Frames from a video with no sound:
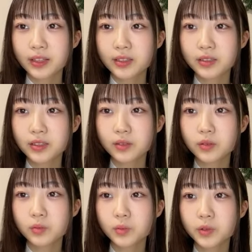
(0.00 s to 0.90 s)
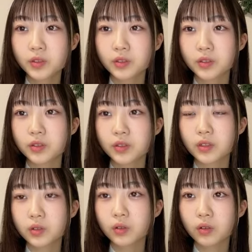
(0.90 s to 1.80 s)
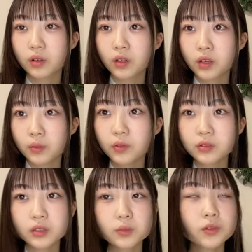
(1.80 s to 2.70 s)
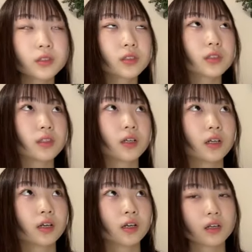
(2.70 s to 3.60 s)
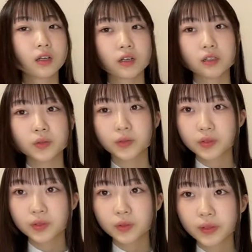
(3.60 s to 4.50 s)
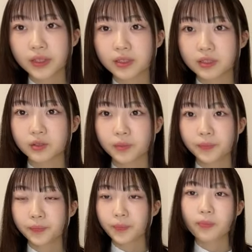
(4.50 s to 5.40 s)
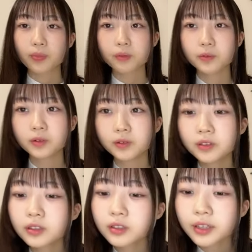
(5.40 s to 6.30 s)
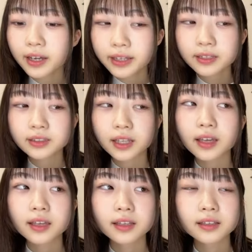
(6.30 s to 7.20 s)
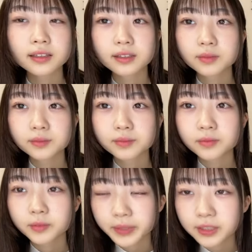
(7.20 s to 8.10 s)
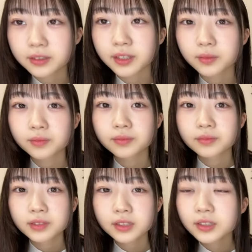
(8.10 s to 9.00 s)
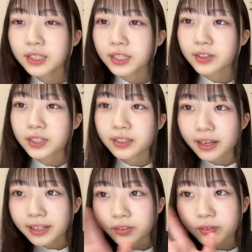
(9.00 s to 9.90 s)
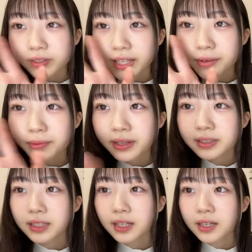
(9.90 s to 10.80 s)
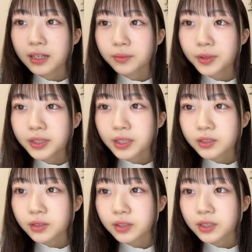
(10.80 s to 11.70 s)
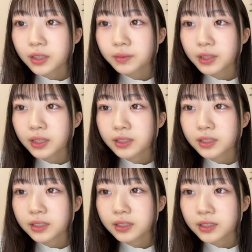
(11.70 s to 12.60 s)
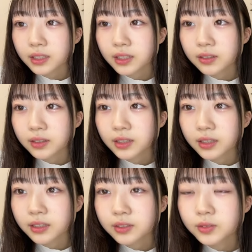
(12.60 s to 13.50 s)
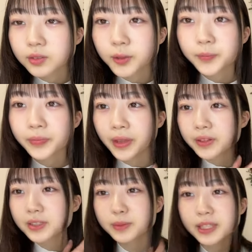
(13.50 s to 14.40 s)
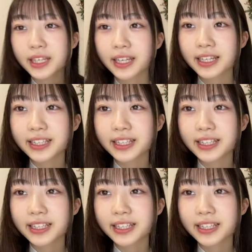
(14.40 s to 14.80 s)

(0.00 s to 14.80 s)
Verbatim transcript: 中学校ももうすぐ卒業そう本当にもうすぐ卒業なんですよもう本当に早くてもうびっくりクッキーのギフトありがとうございますみゆちゃんが昇格して髪型がチェンジできる日がそう楽しみに